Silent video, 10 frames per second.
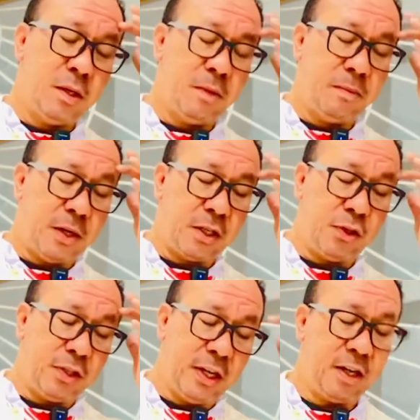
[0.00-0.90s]
Para
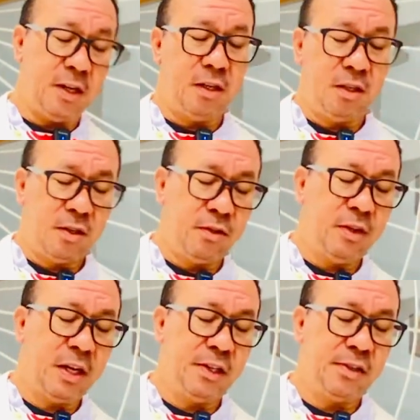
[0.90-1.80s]
suster dan
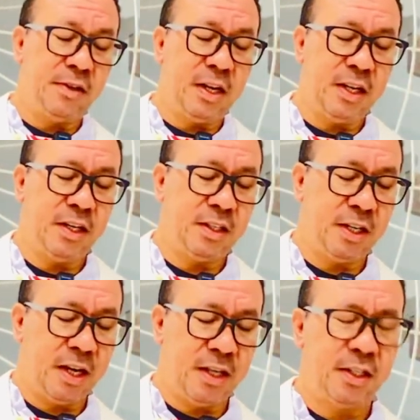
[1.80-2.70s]
saudari-saudari yang
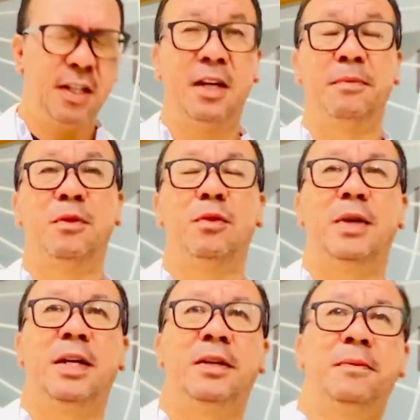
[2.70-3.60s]
saya kasihi dalam
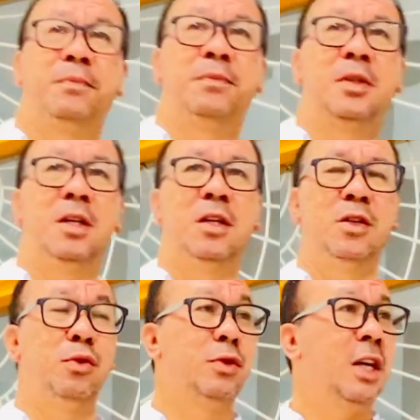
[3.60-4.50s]
Tuhan,
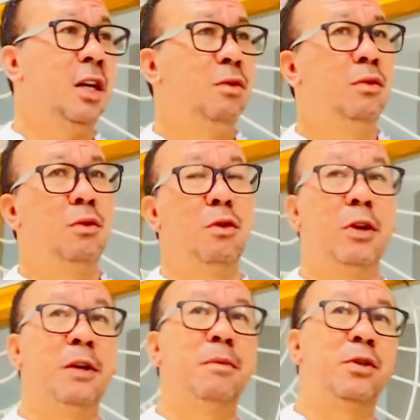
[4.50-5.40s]
susah untuk
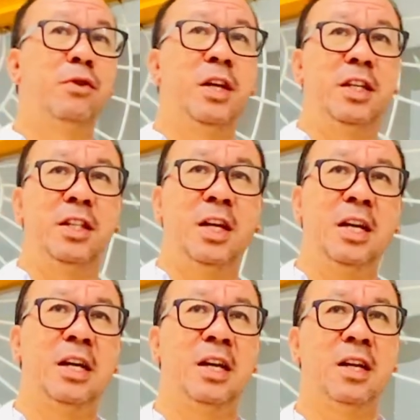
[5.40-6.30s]
orang bersuka cita
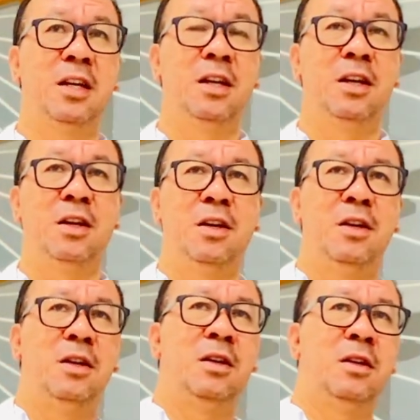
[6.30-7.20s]
karena
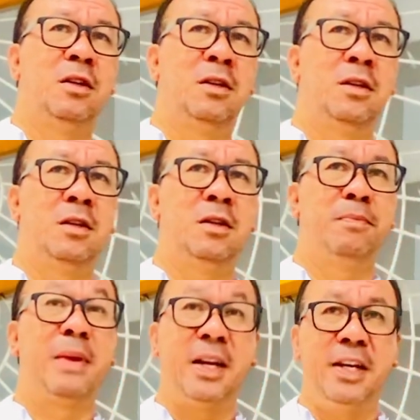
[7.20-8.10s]

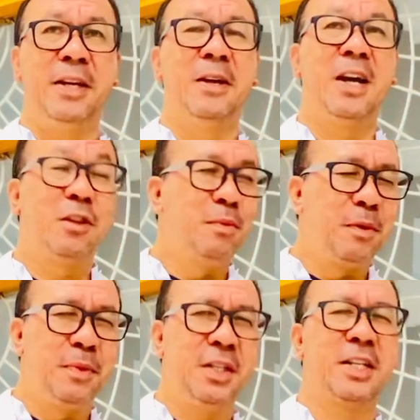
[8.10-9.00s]
pergi atau
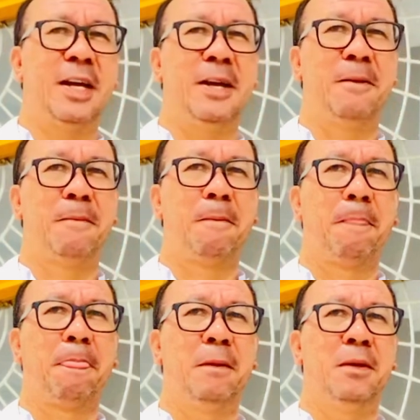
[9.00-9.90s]
berpisah
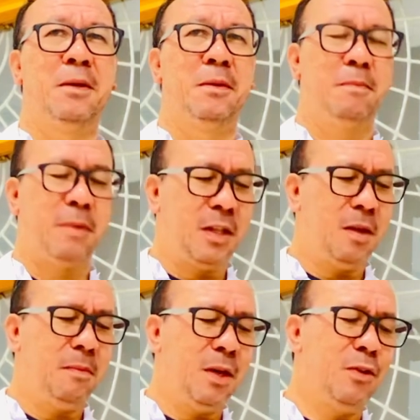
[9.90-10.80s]

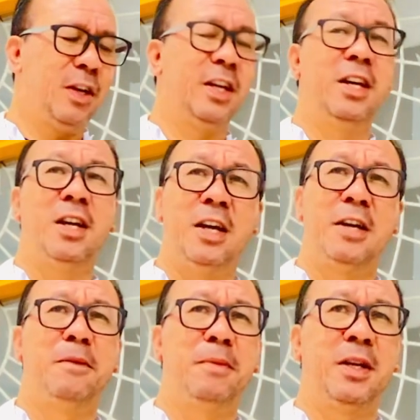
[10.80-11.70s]
Pertama, orang yang
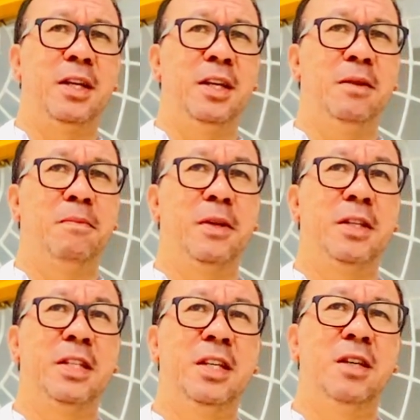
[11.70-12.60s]
akan pergi
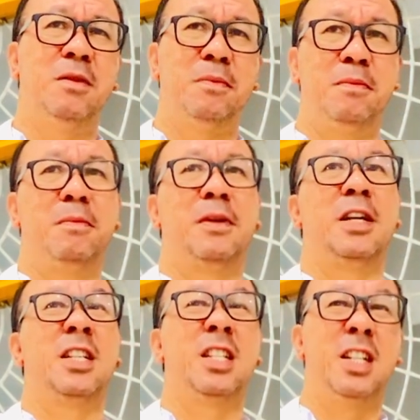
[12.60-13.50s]
pasti
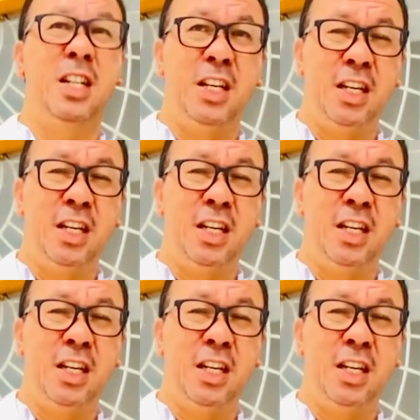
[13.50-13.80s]
merasa sedih.